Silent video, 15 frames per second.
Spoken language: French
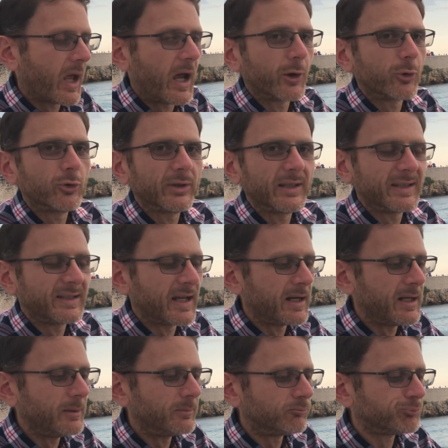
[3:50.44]
un côté
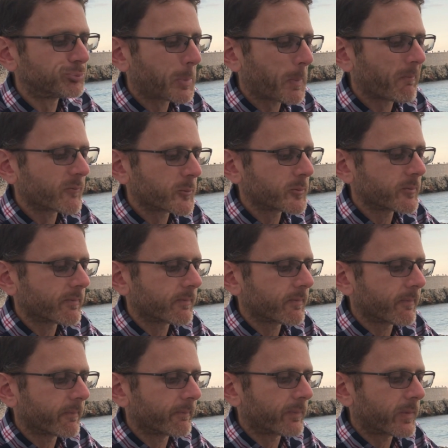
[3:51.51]
salé
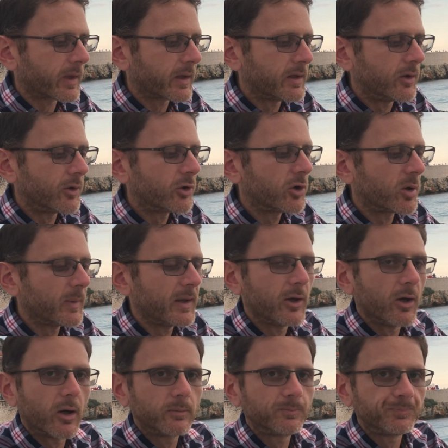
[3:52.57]
qui est encore
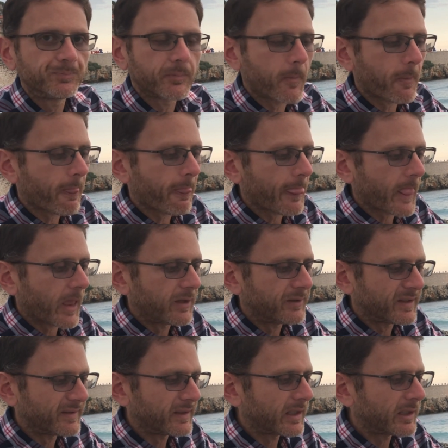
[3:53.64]
meilleur. Et
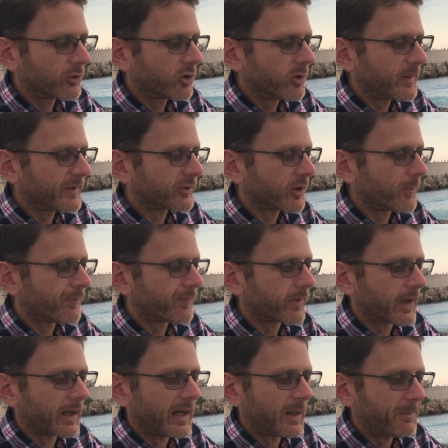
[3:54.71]
c'est assez rigolo parce que
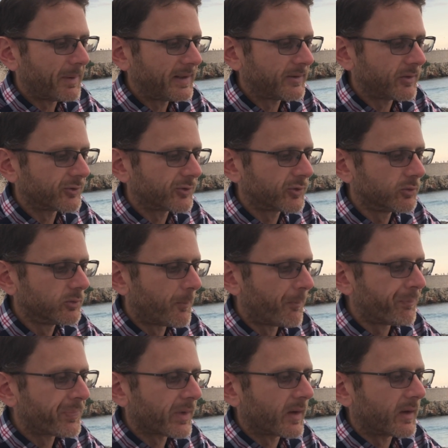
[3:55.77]
la pâte en dessous,
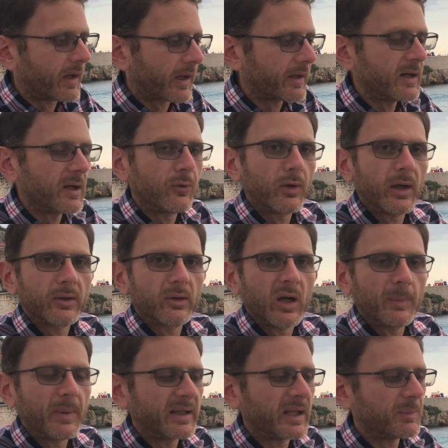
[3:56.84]
rien à voir avec de
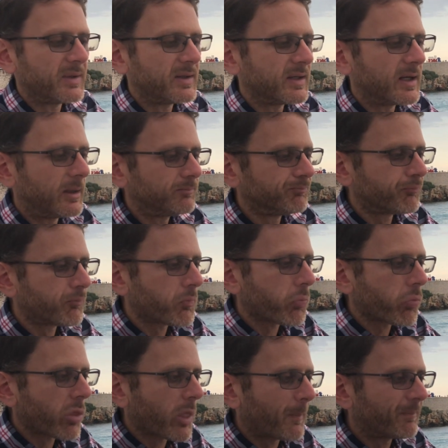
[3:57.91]
la pâte à pizza.
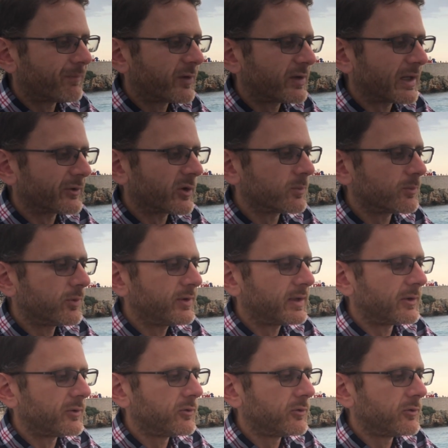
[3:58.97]
Ça ressemble plus à,